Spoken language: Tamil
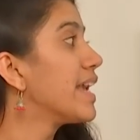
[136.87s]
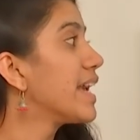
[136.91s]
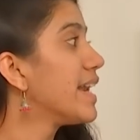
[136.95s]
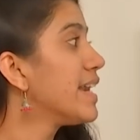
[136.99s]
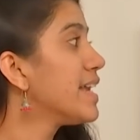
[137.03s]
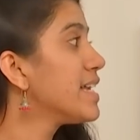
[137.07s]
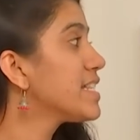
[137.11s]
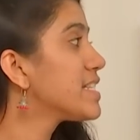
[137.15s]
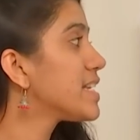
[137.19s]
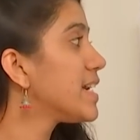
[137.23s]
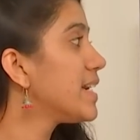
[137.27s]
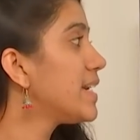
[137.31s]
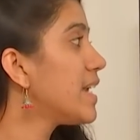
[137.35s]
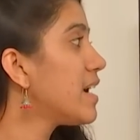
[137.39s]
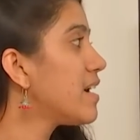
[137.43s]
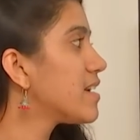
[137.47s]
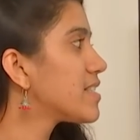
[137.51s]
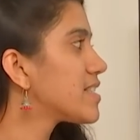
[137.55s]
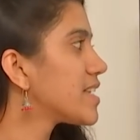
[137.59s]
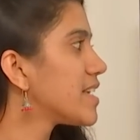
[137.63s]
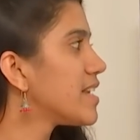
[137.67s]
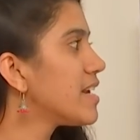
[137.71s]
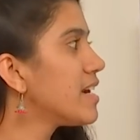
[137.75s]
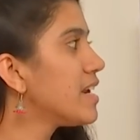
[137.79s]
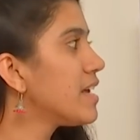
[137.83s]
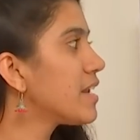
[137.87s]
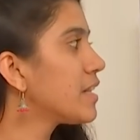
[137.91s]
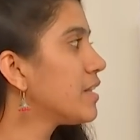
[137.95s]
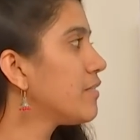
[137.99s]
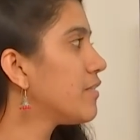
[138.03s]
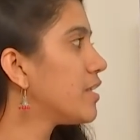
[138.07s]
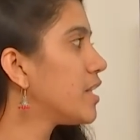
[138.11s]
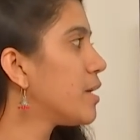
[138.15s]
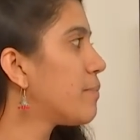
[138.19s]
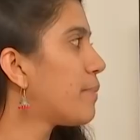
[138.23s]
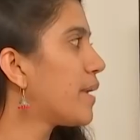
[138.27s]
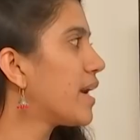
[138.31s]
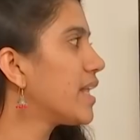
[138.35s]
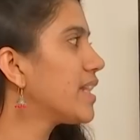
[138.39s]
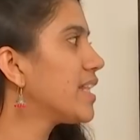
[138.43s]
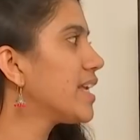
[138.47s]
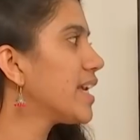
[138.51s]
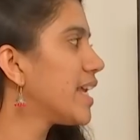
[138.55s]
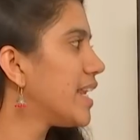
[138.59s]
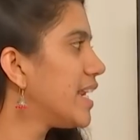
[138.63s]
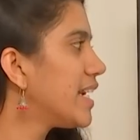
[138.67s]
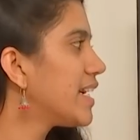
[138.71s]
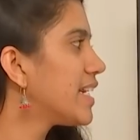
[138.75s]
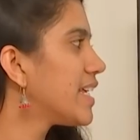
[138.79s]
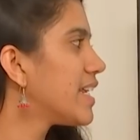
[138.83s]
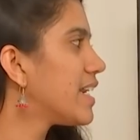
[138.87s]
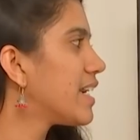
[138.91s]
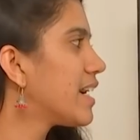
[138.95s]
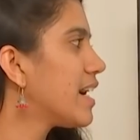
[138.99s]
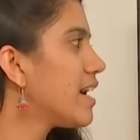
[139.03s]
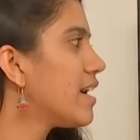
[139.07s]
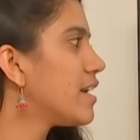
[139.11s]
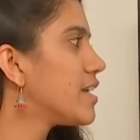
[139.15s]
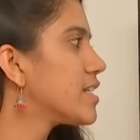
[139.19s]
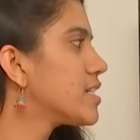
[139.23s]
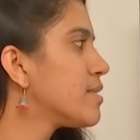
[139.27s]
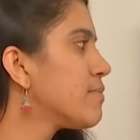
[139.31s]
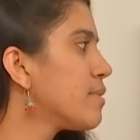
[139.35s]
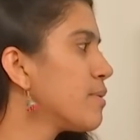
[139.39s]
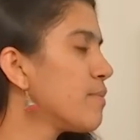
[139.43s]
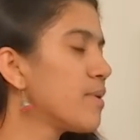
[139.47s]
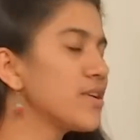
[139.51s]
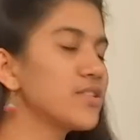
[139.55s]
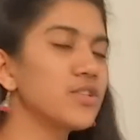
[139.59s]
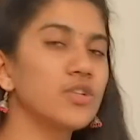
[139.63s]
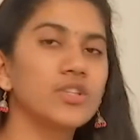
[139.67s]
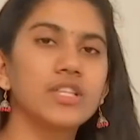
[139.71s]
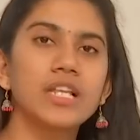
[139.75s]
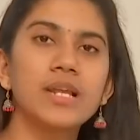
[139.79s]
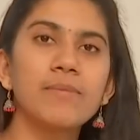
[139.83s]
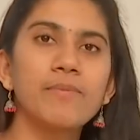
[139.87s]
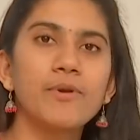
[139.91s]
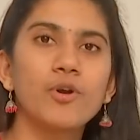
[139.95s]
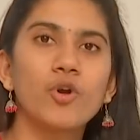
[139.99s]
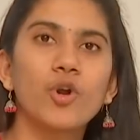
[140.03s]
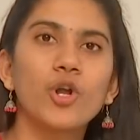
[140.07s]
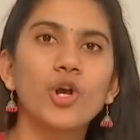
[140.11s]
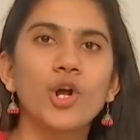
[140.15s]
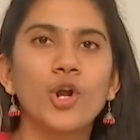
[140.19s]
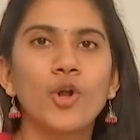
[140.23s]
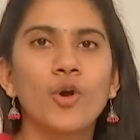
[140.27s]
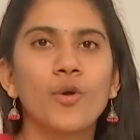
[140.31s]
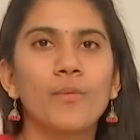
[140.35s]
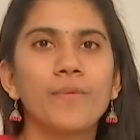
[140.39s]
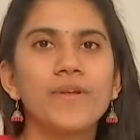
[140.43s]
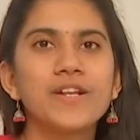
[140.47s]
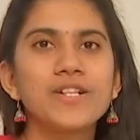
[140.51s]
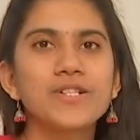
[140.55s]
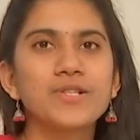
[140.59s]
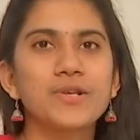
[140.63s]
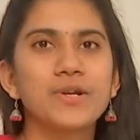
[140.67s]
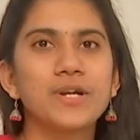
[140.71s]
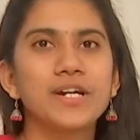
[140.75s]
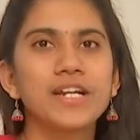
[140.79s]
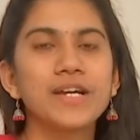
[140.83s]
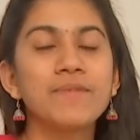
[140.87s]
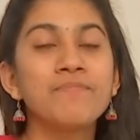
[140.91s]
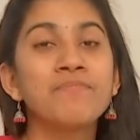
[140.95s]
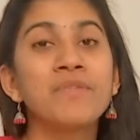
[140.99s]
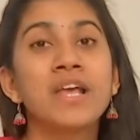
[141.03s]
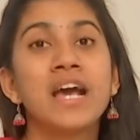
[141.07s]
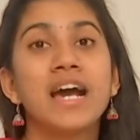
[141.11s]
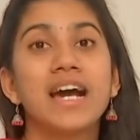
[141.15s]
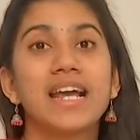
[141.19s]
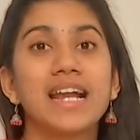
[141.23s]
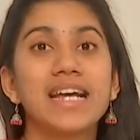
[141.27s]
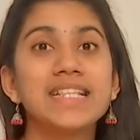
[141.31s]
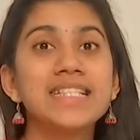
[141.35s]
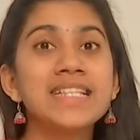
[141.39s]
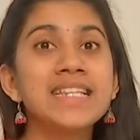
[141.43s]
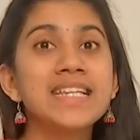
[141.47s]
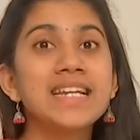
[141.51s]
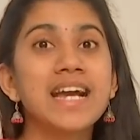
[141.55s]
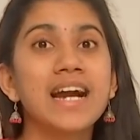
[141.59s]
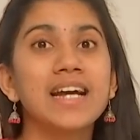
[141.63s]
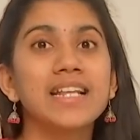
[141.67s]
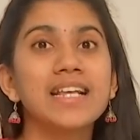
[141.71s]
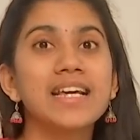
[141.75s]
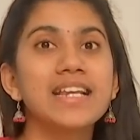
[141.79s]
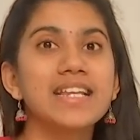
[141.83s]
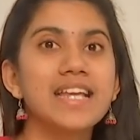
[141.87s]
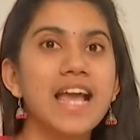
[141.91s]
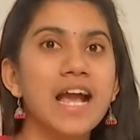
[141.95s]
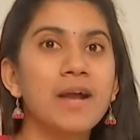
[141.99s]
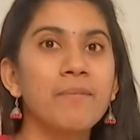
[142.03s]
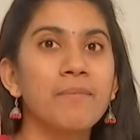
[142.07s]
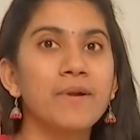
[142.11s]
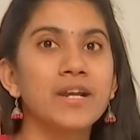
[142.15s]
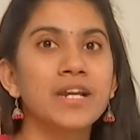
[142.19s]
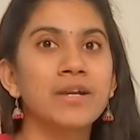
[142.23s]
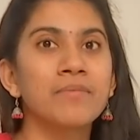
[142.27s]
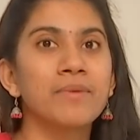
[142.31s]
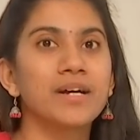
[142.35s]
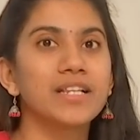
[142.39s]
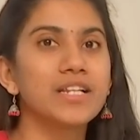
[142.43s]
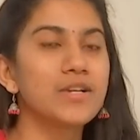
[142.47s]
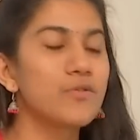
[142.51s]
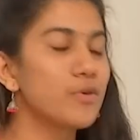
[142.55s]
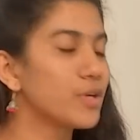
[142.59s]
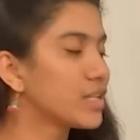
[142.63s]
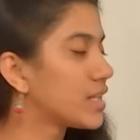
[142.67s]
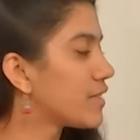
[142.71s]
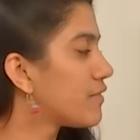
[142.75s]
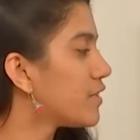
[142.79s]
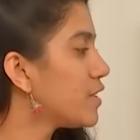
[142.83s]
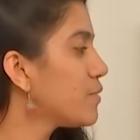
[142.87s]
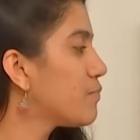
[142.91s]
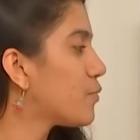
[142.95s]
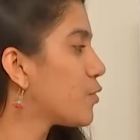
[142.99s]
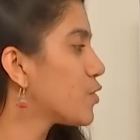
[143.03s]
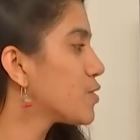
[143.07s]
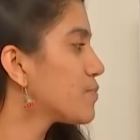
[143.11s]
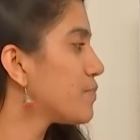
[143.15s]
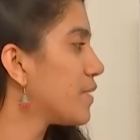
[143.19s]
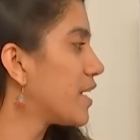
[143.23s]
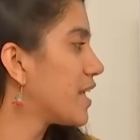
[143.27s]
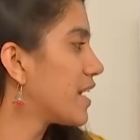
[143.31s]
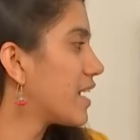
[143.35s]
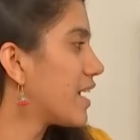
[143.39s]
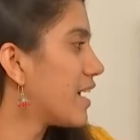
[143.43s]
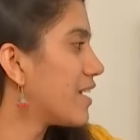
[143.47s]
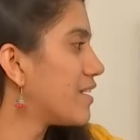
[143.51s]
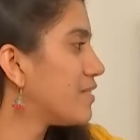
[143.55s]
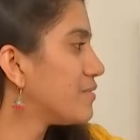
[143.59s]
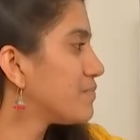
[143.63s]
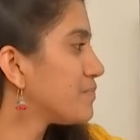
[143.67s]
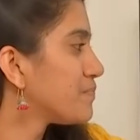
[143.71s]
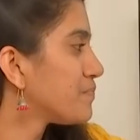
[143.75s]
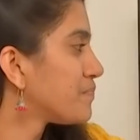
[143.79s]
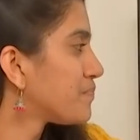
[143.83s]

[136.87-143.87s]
என்ன சேட்டா சென்னையிலேருந்து வந்த பணத்தை எண்ணிக்கிட்டு இருக்க டிசம்பர் மாதம் திருப்பி கொடுக்கணும் அப்படின்னு சொல்லிட்டு ரஜினிகாந்தே ரியாக்ட் பண்ணுற மாதிரி ஒருத்தர் வந்து போஸ்ட் பண்ணியிருக்காரு